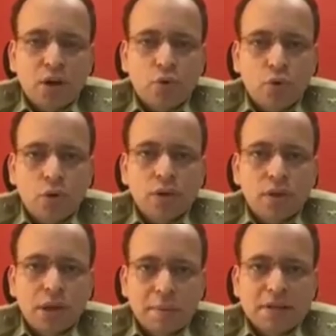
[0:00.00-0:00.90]
कोर्स
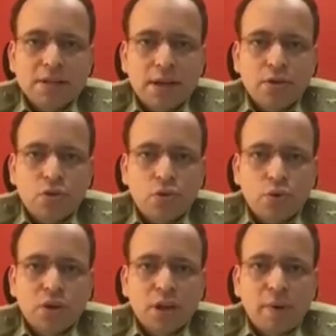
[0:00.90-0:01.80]
समझ कर और
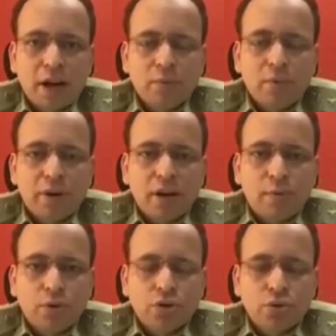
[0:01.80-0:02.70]
कोर्स के बारे में पढ़ना
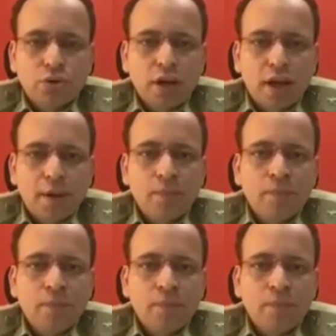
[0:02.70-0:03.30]
बहुत जरूरी है